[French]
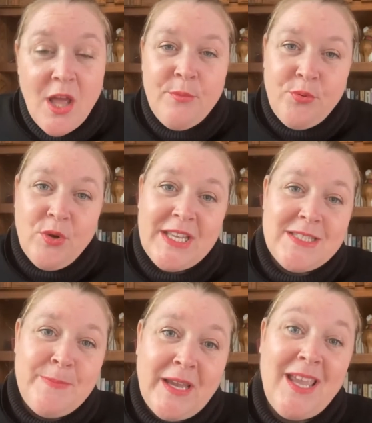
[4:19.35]
pour
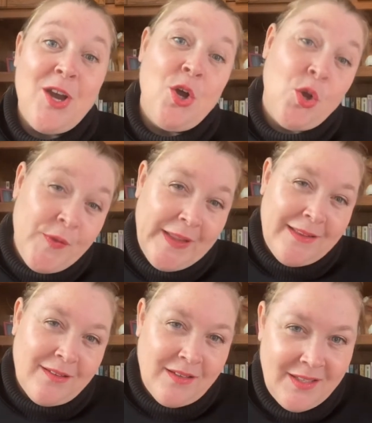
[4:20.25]
espérer
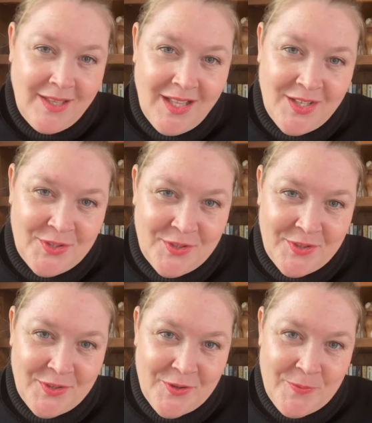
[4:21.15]
renaître
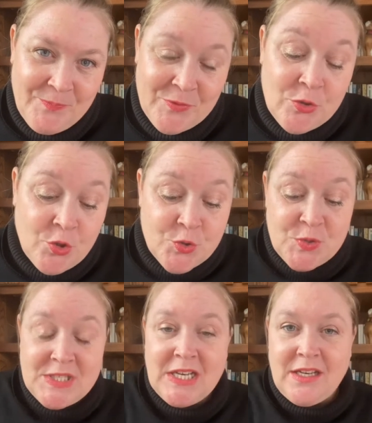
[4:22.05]
euh, dans ce
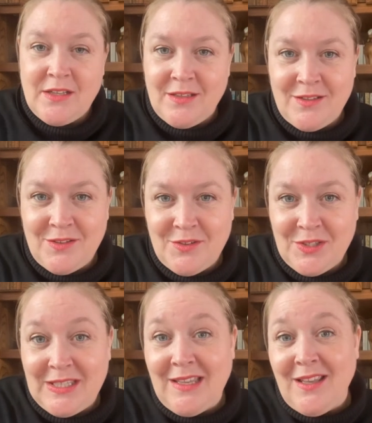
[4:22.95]
cycle euh,
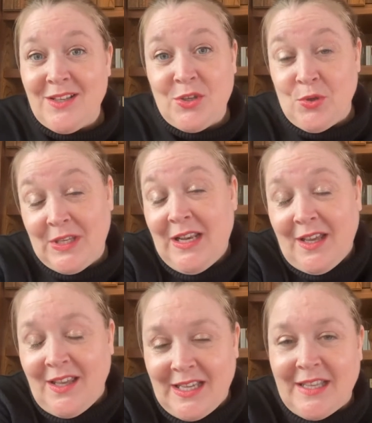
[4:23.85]
qui est, la
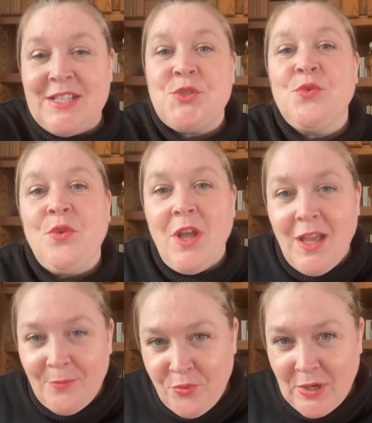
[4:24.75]
réincarnation
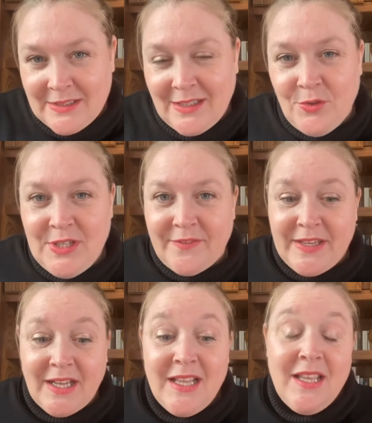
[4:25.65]
pour atteindre le nirvana.